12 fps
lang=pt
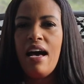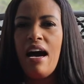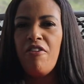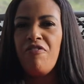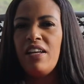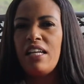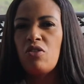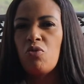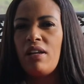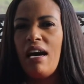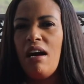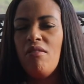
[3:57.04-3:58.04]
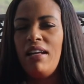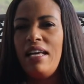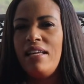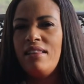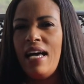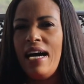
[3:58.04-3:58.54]
A fé natural ela é
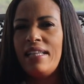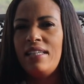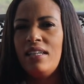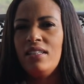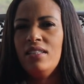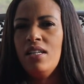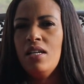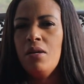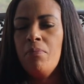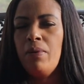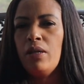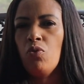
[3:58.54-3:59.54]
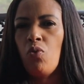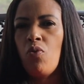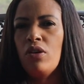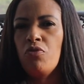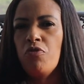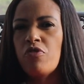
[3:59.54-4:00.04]
dada pelo quanto